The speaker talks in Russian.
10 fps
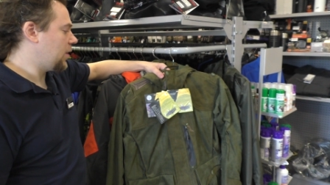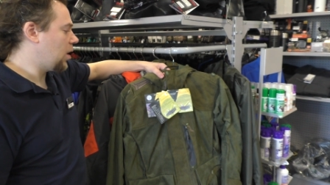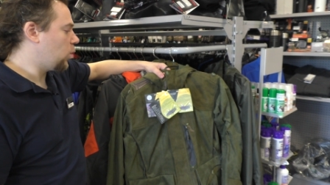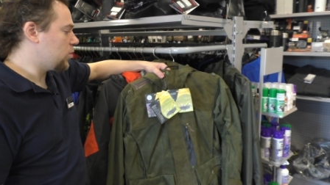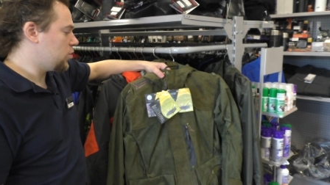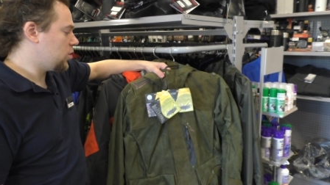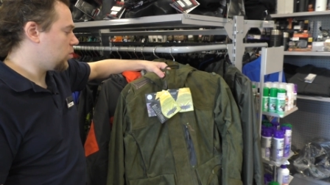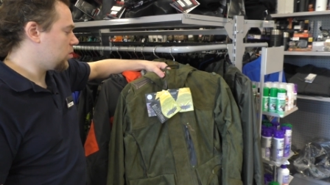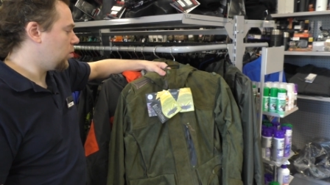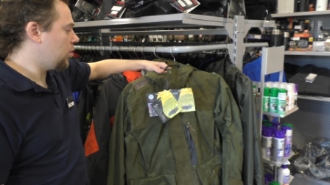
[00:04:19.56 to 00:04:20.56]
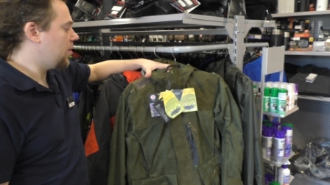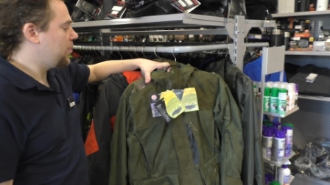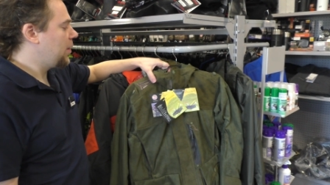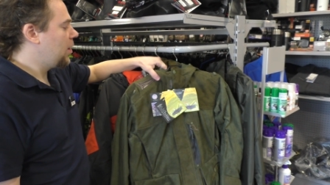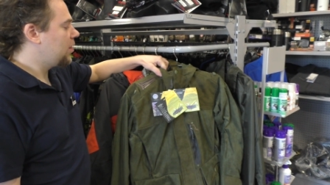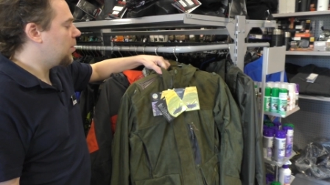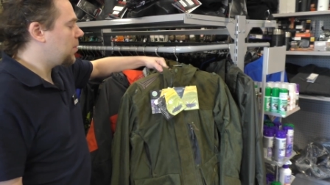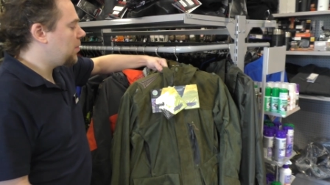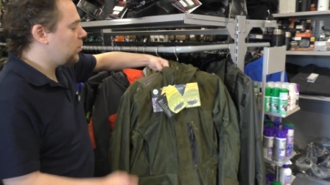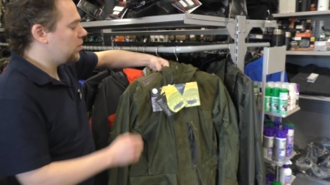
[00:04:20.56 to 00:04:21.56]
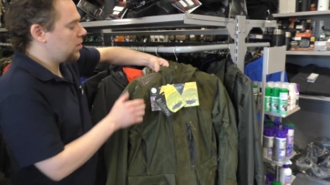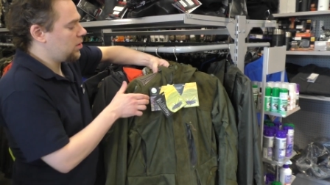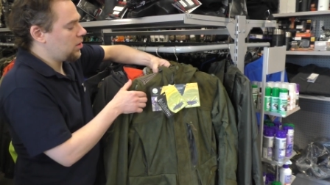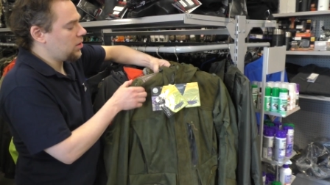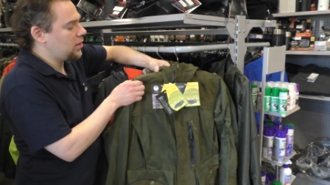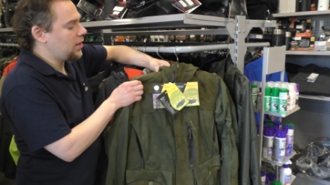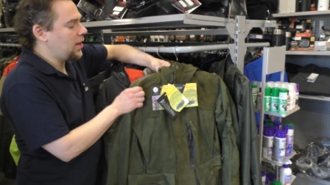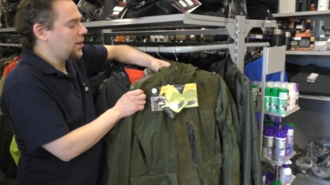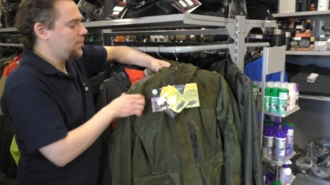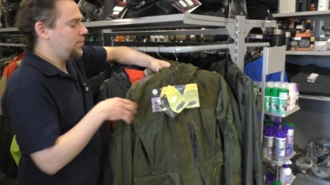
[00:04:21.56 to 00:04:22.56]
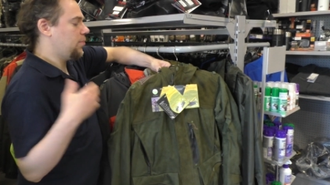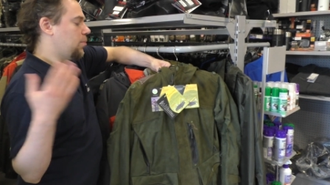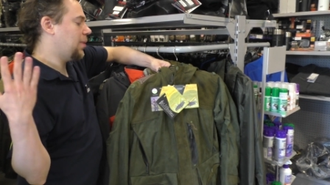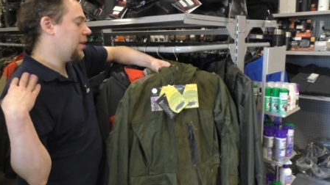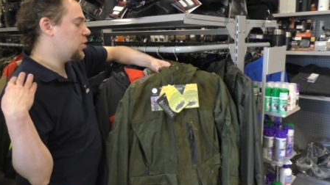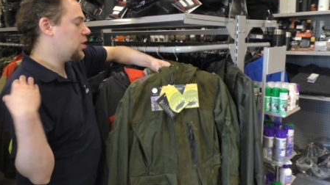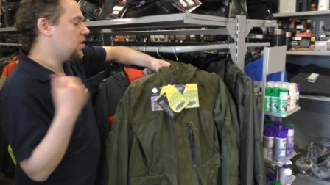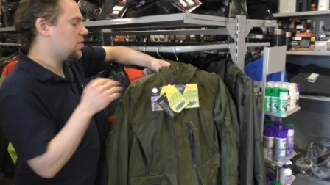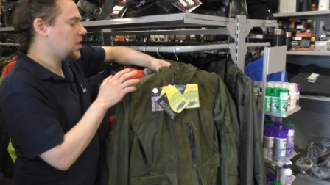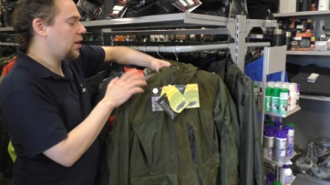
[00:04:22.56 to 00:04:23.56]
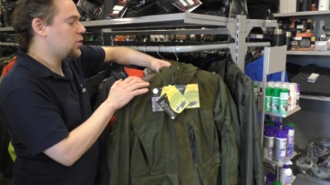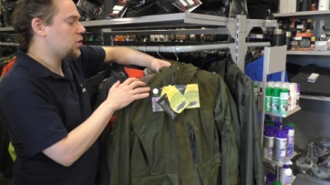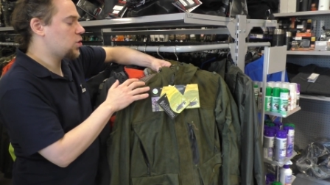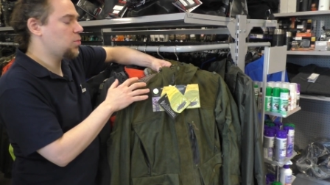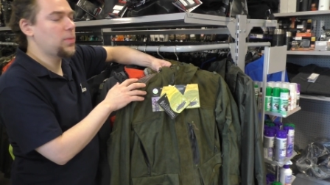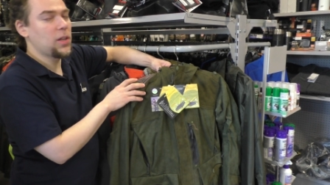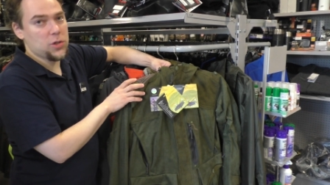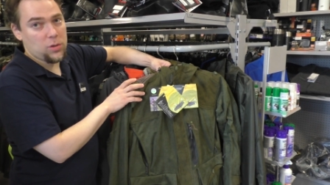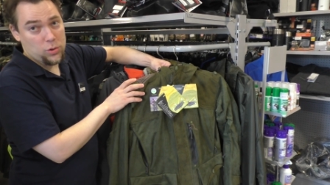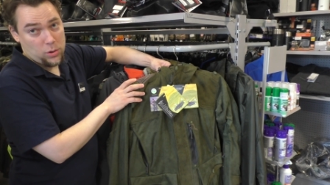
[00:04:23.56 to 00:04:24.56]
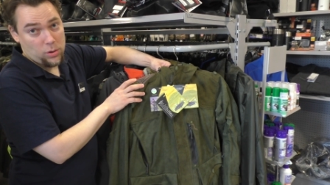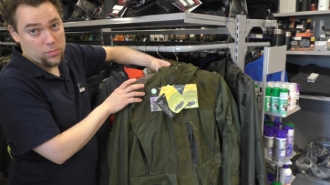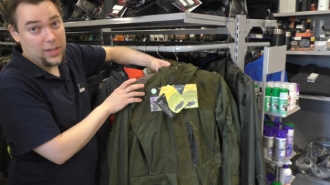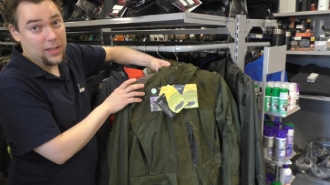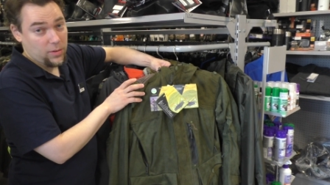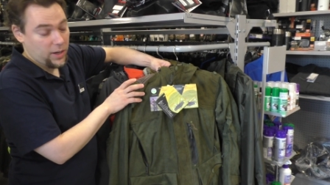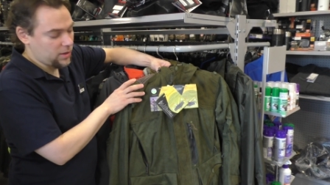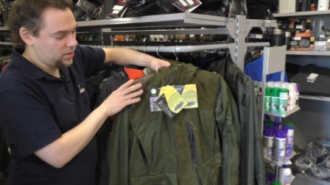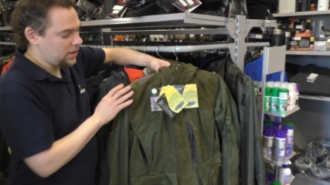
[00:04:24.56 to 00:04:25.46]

охотничьих условий. Например, вот э, на плече есть вставочка, чтобы положить ружье, как вариант.